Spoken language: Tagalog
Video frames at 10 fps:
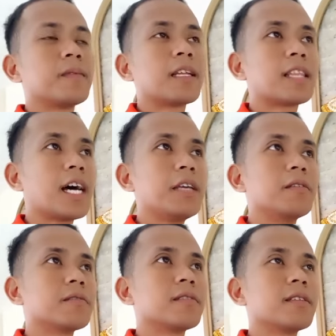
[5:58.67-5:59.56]
na
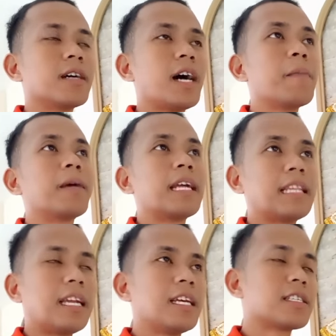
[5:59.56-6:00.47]
tayo ay
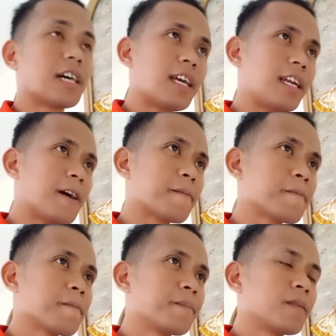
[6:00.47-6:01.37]
manatili sa Kanya
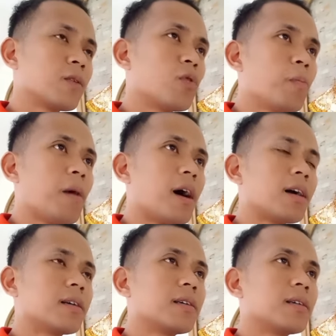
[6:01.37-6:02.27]
upang